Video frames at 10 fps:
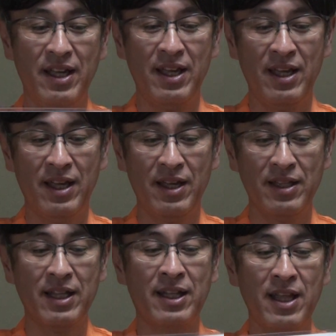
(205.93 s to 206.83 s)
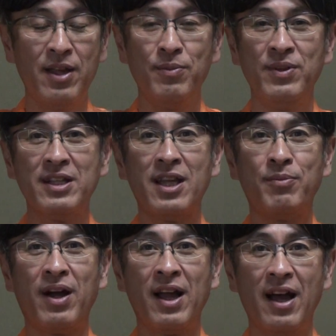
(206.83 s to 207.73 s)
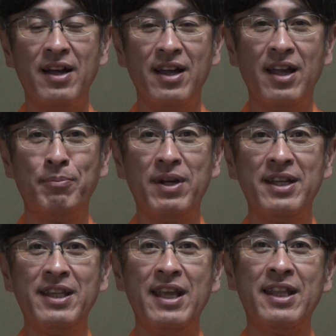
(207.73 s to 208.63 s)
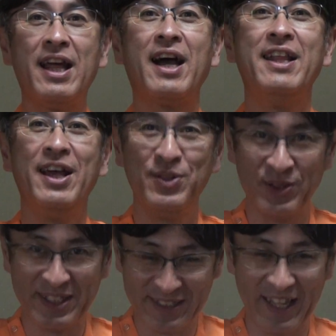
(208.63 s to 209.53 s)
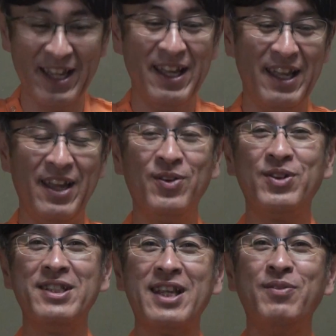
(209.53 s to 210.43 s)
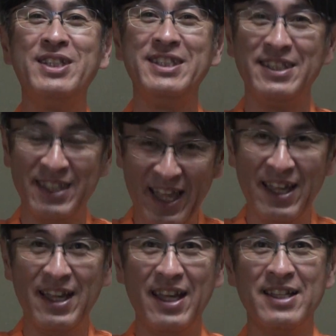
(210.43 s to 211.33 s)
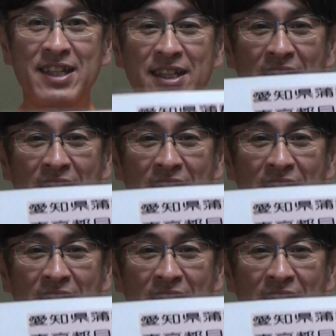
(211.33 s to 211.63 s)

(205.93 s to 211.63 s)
えー、ただね皆さんがやっぱり来ていただかないとですね、えー、本当に寂しいんで、えー、ぜひ